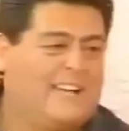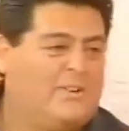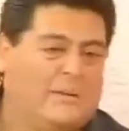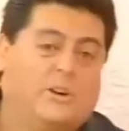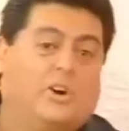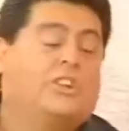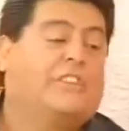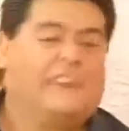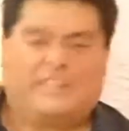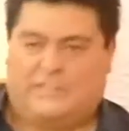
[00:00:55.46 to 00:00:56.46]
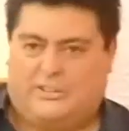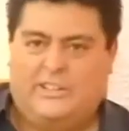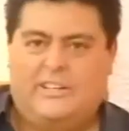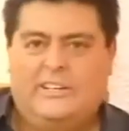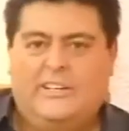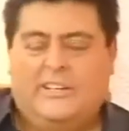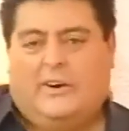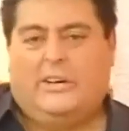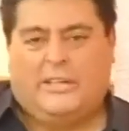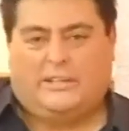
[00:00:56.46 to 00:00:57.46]
Tengo un amigo con defecto.
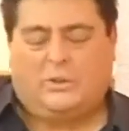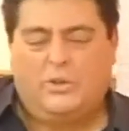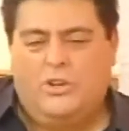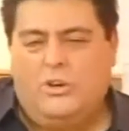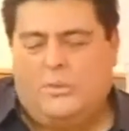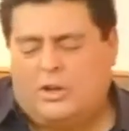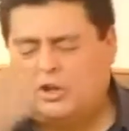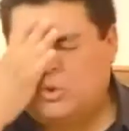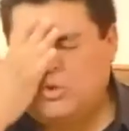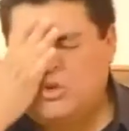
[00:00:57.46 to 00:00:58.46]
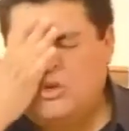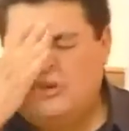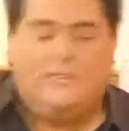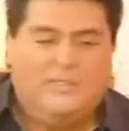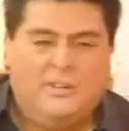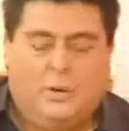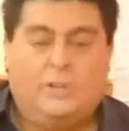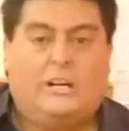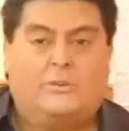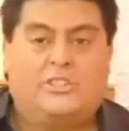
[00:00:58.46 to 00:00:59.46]
Oye, turnio, pero turnio,
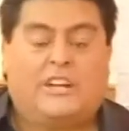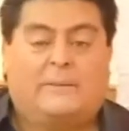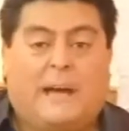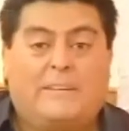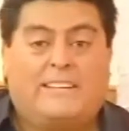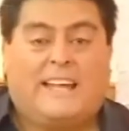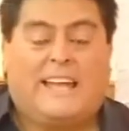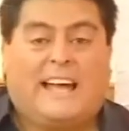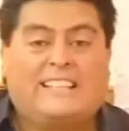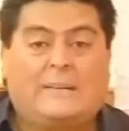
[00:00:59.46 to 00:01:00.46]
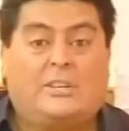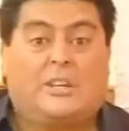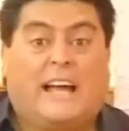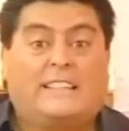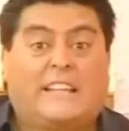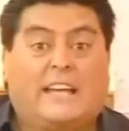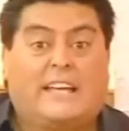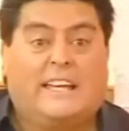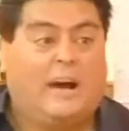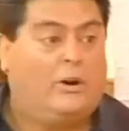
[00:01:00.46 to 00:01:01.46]
un día lo pusieron a pintar la casa, pintó la casa en la
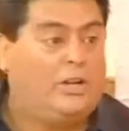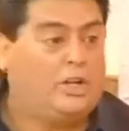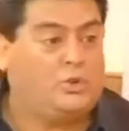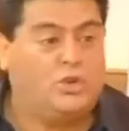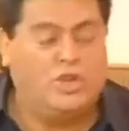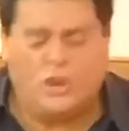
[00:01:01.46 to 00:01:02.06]
esquina. Oye, tú